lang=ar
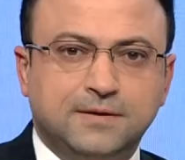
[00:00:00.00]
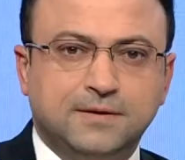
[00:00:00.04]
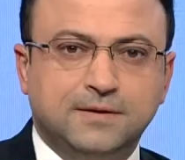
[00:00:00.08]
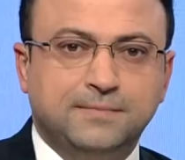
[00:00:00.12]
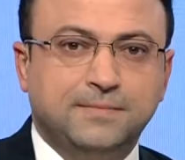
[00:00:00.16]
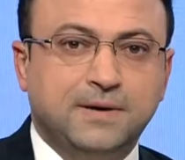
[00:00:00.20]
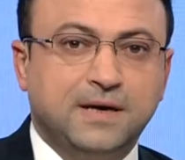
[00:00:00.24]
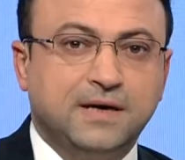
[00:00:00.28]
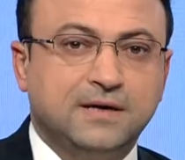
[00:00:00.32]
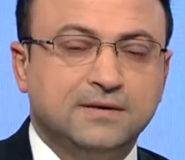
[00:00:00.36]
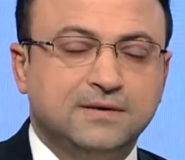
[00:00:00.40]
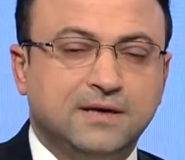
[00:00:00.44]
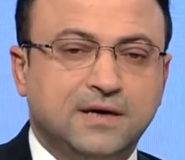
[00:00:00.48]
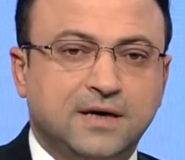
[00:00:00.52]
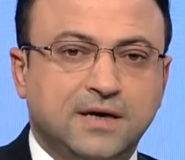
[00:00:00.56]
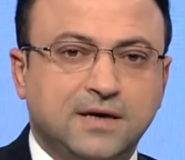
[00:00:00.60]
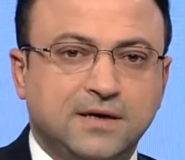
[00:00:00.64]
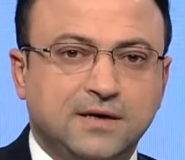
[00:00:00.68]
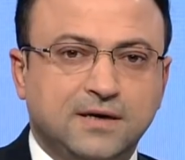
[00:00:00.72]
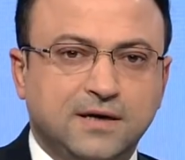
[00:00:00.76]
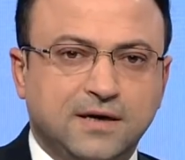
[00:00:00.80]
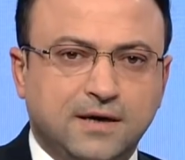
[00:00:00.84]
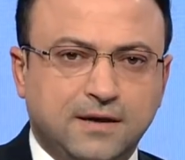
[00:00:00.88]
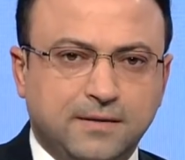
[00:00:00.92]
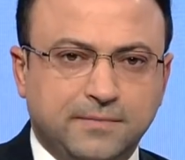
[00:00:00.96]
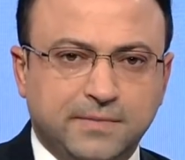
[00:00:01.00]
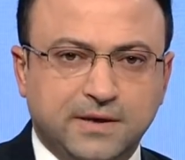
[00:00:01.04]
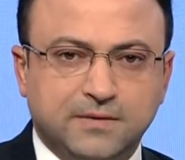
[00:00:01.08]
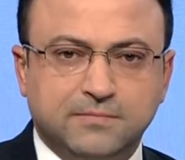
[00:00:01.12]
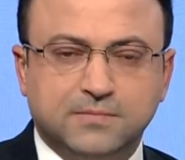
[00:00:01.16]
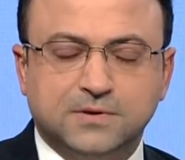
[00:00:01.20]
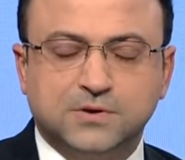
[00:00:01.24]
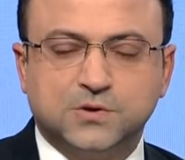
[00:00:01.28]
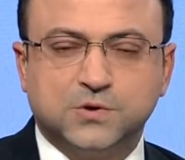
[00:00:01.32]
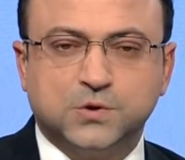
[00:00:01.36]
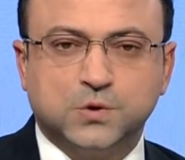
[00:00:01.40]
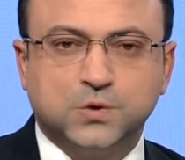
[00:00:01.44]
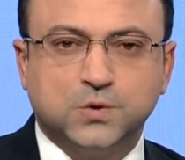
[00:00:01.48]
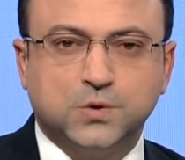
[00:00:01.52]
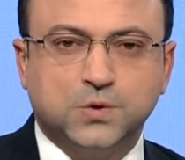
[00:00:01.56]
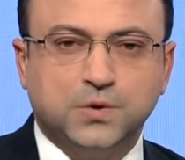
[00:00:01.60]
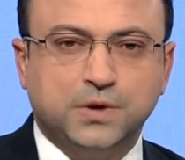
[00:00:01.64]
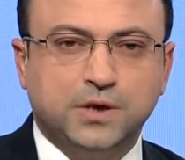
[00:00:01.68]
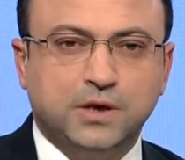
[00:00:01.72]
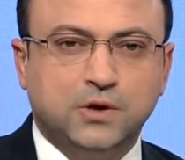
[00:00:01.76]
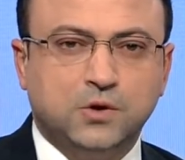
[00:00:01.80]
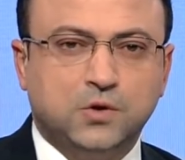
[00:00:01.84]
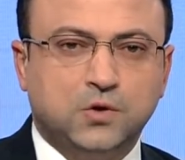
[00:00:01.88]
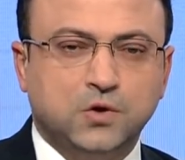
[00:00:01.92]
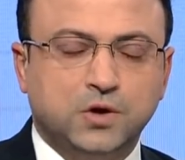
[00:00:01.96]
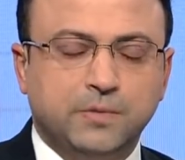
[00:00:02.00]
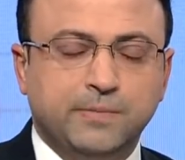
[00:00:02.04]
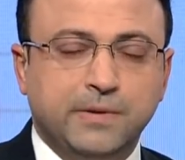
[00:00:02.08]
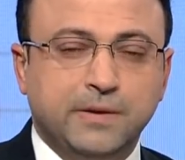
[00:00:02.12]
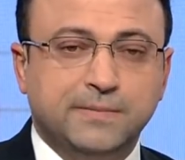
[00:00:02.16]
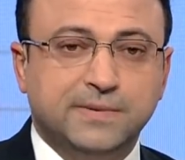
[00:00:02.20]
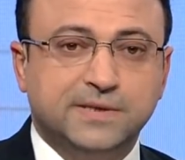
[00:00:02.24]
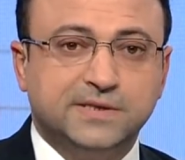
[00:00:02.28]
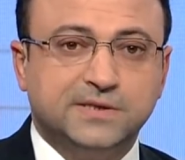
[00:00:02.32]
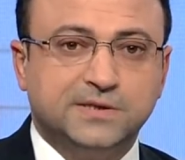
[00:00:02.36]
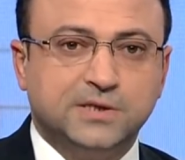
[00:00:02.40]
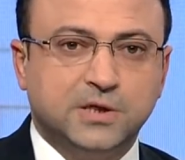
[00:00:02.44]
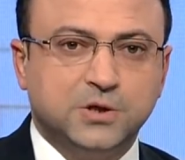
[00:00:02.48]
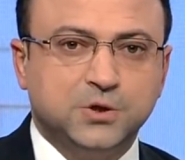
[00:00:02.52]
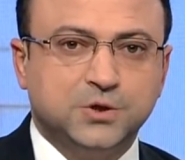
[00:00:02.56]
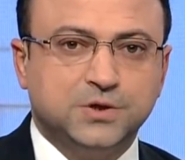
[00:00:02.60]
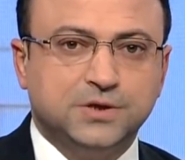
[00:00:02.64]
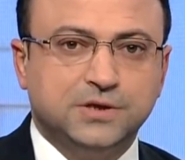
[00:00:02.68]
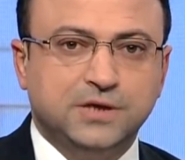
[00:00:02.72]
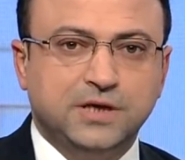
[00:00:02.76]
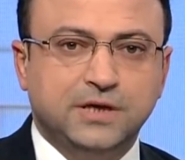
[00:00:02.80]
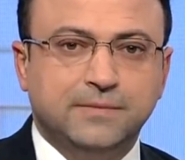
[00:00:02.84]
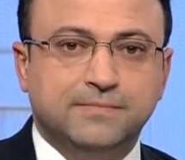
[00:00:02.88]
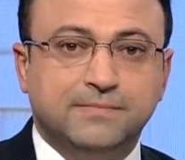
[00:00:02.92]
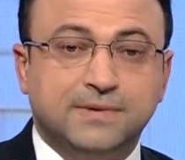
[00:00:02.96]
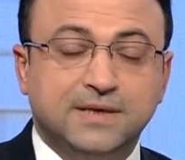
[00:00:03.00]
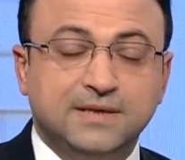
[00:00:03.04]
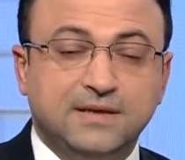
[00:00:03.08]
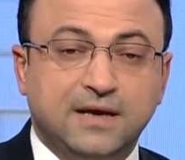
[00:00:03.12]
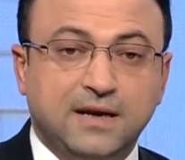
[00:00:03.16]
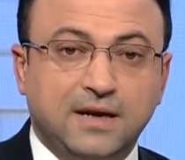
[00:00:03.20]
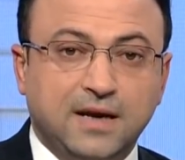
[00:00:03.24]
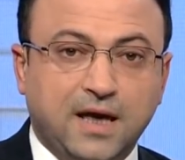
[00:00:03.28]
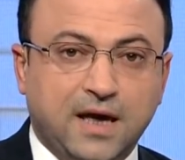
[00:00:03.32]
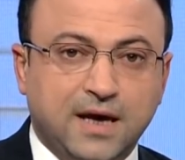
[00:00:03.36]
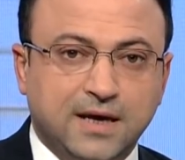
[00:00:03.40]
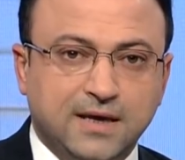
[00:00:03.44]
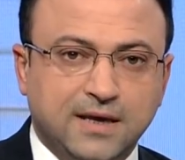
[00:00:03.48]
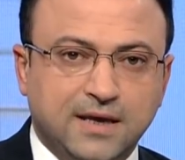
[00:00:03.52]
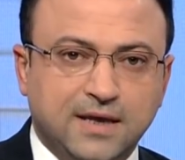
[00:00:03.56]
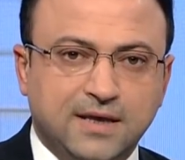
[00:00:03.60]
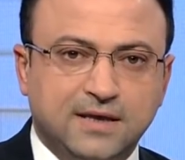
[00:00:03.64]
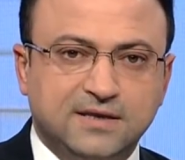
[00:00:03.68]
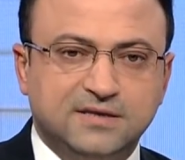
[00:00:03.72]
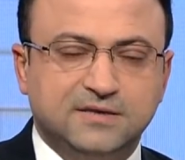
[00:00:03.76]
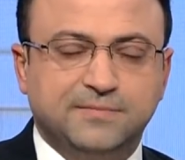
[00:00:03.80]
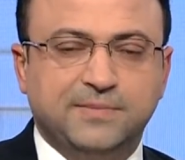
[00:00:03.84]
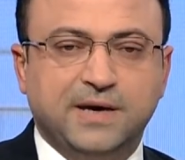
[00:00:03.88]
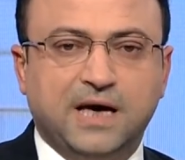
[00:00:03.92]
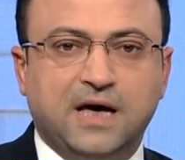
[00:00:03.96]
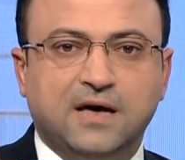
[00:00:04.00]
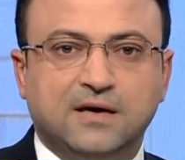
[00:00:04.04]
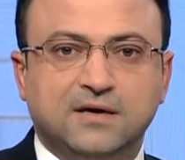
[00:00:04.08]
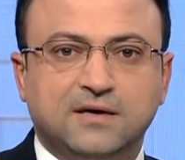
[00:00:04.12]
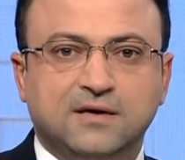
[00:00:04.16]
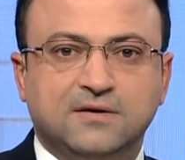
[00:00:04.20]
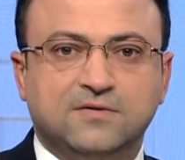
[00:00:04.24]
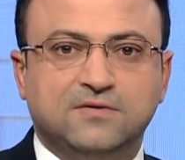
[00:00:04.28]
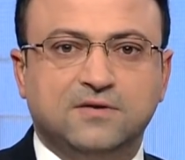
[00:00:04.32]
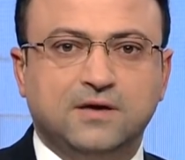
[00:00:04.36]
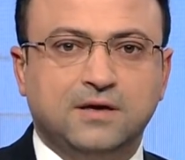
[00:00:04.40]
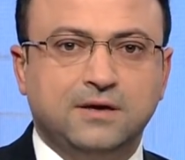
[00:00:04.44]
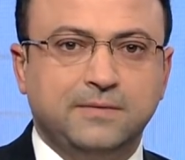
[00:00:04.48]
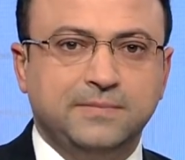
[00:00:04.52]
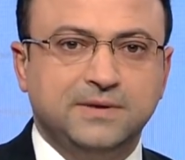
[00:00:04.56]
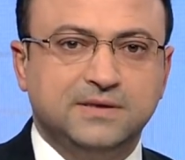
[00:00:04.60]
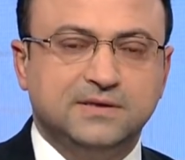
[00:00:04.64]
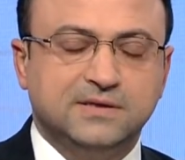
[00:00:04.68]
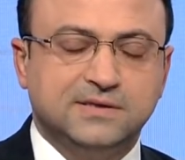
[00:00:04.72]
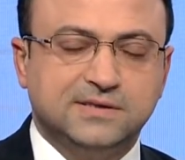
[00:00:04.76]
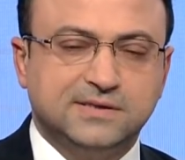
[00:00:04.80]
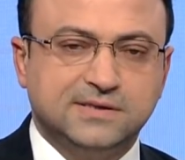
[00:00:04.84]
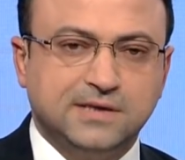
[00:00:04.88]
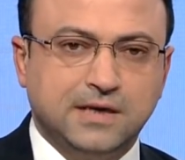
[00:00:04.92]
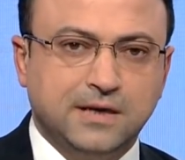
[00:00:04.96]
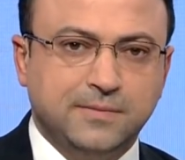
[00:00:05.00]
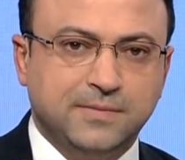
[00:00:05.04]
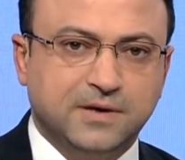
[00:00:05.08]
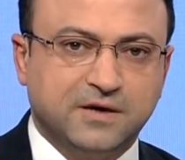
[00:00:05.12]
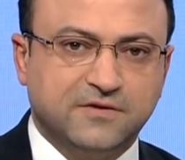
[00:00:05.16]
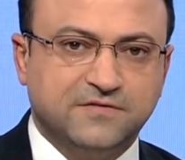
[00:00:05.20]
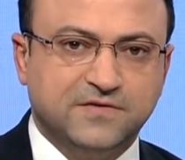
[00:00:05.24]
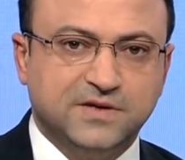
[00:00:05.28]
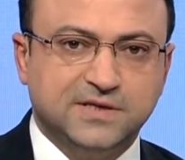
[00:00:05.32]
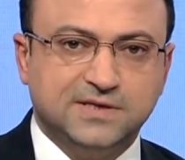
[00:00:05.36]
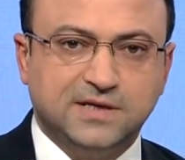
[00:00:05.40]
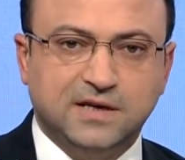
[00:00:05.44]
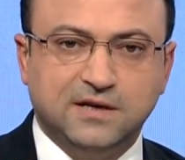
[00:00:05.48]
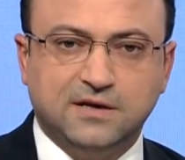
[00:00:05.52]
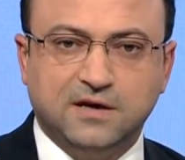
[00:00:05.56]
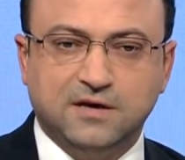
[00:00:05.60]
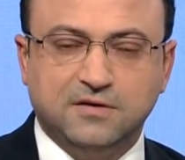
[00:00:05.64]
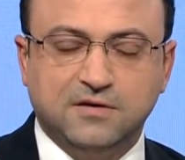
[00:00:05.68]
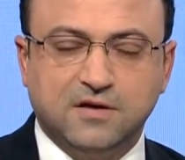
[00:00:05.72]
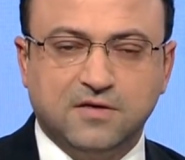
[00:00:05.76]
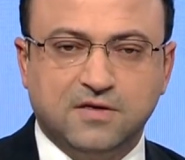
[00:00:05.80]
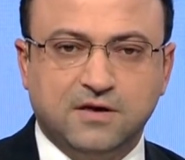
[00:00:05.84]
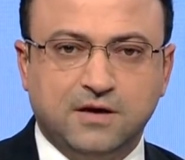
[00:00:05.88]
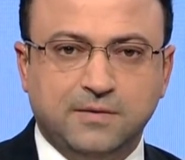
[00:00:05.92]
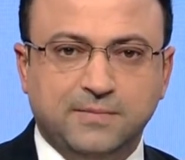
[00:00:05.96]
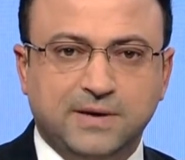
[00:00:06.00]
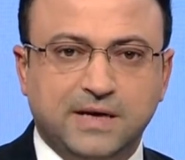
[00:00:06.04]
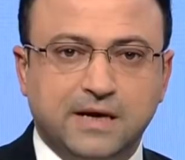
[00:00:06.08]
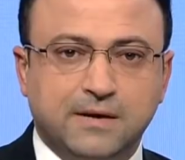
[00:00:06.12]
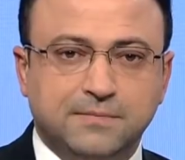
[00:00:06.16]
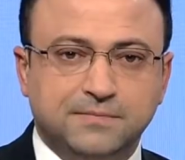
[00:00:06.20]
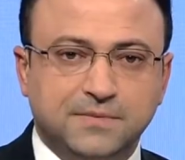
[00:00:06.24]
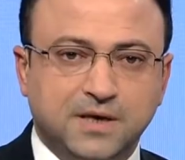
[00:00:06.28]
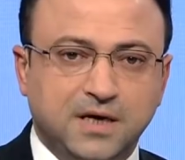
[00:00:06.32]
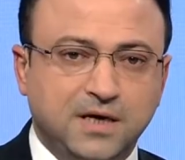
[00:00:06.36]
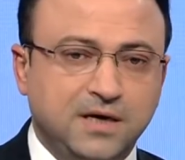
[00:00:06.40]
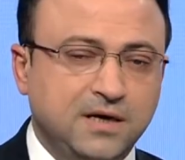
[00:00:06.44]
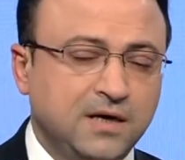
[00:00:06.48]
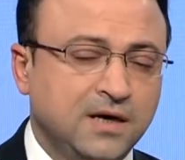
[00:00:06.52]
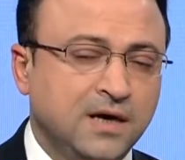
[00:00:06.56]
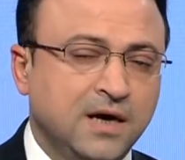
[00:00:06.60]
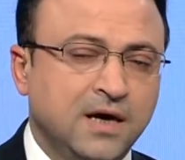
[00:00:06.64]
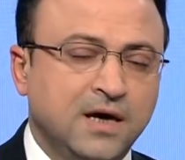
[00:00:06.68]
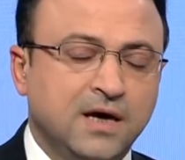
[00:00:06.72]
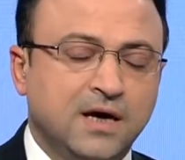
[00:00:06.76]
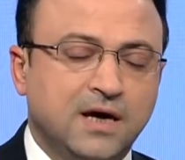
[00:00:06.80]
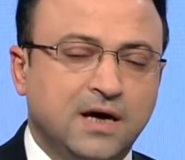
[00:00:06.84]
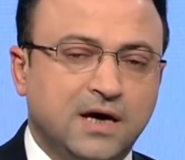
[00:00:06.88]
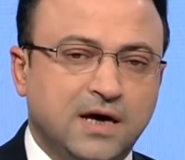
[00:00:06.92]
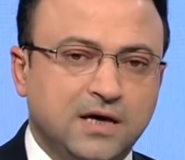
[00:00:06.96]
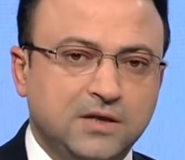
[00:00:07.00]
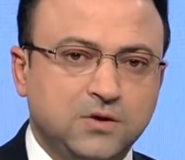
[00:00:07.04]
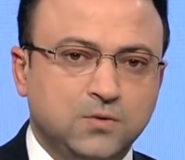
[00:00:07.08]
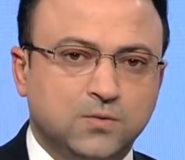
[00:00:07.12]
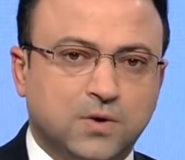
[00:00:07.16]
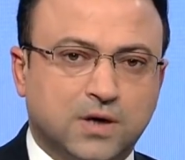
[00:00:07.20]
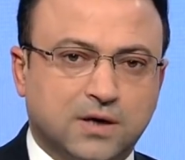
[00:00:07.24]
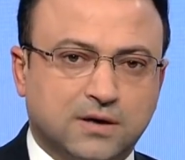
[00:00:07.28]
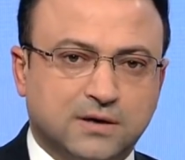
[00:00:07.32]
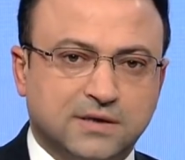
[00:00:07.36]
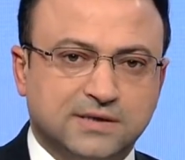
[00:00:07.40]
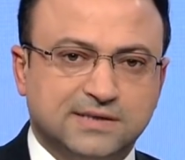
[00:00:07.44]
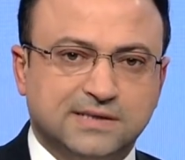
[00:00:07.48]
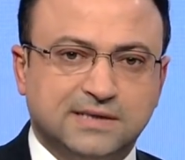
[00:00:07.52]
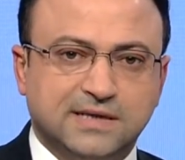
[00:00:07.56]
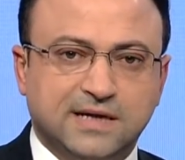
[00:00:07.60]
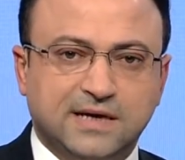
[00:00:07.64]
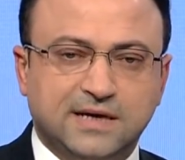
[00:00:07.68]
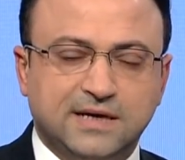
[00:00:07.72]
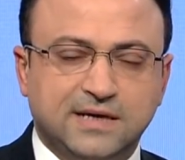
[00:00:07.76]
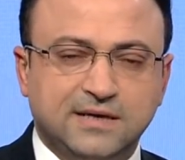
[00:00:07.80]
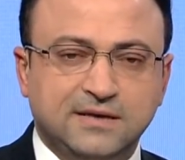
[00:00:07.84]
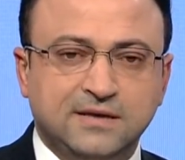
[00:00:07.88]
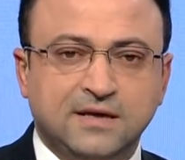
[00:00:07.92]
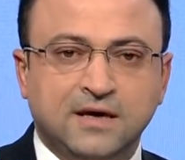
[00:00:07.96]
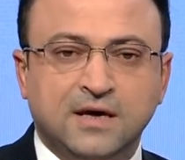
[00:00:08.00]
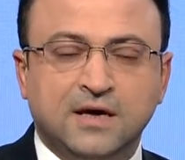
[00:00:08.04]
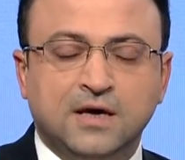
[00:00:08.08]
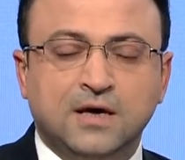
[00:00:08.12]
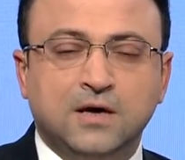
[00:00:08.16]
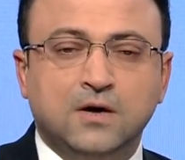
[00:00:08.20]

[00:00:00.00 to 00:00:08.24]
بعد أيام من صدور الحكم بالسجن مدى الحياة بحق الضابط السابق في سلك النظام الأمني أنور رسلان